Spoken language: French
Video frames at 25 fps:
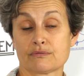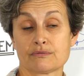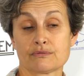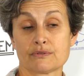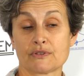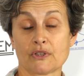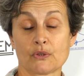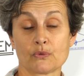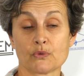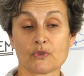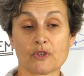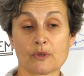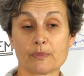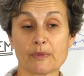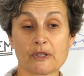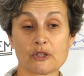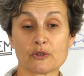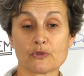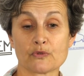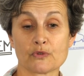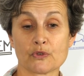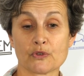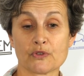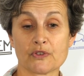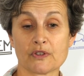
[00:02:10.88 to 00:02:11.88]
Ça nous impacte
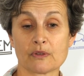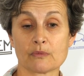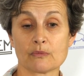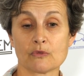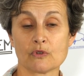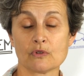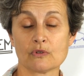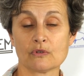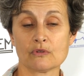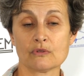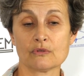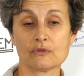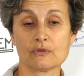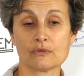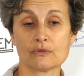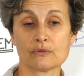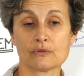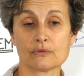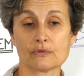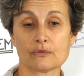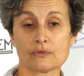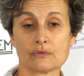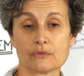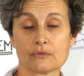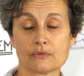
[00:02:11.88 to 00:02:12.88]
forcément.
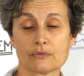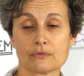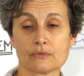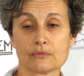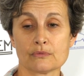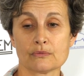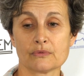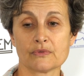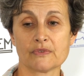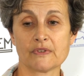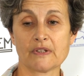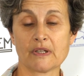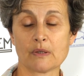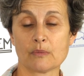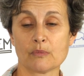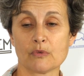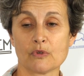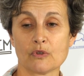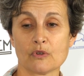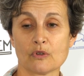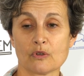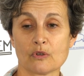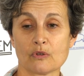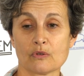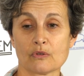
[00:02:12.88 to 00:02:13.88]
Euh,
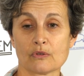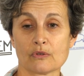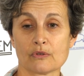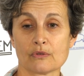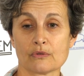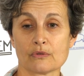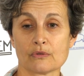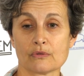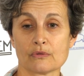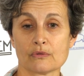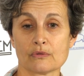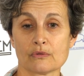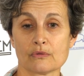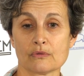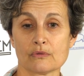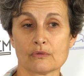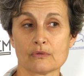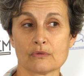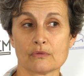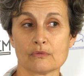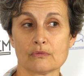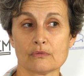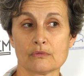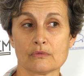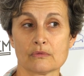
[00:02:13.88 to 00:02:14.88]
d'abord,
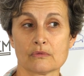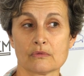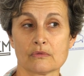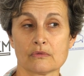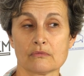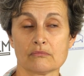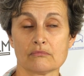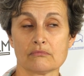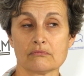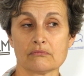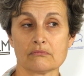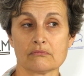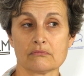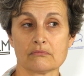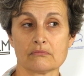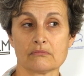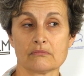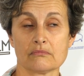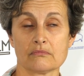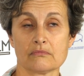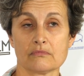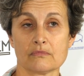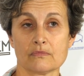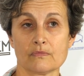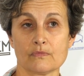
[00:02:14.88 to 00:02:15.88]
euh,
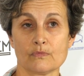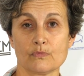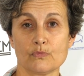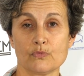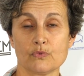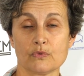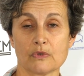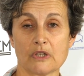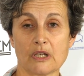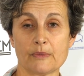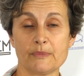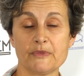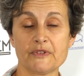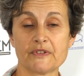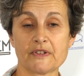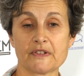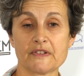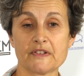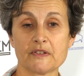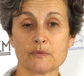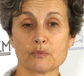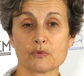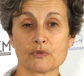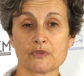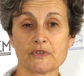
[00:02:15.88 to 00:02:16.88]
pour la mise à
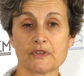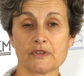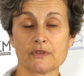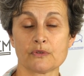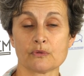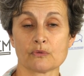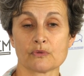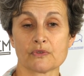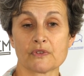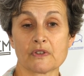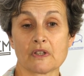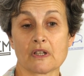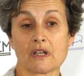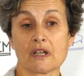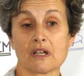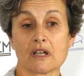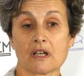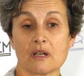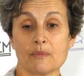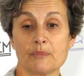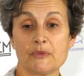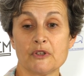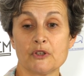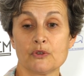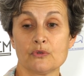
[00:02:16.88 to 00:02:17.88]
disposition très
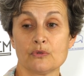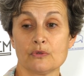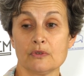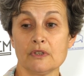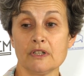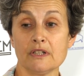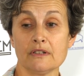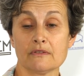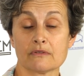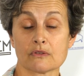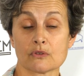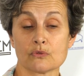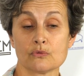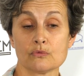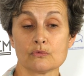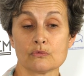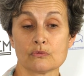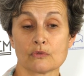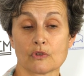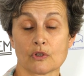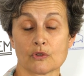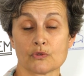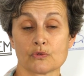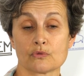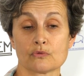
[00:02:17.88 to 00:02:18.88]
rapide de livres. Nous,
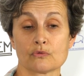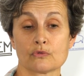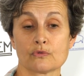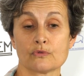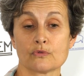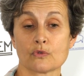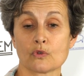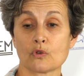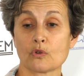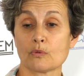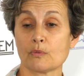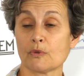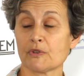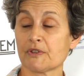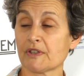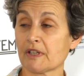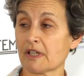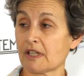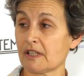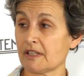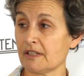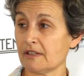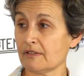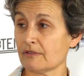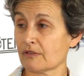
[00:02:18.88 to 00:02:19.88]
quand nous devons commander
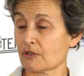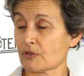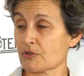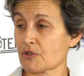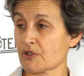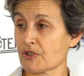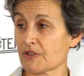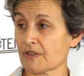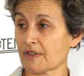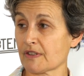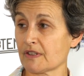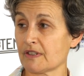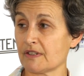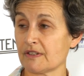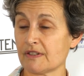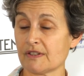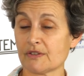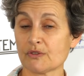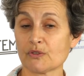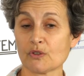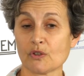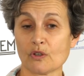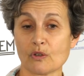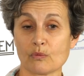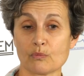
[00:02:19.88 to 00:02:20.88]
un livre chez un
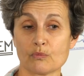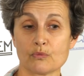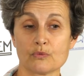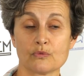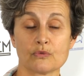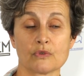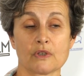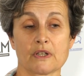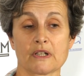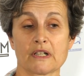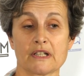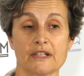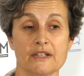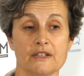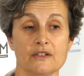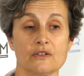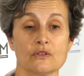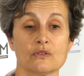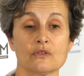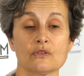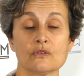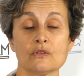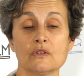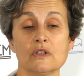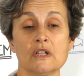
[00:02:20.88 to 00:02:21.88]
éditeur pour un
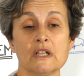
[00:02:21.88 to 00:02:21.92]
client,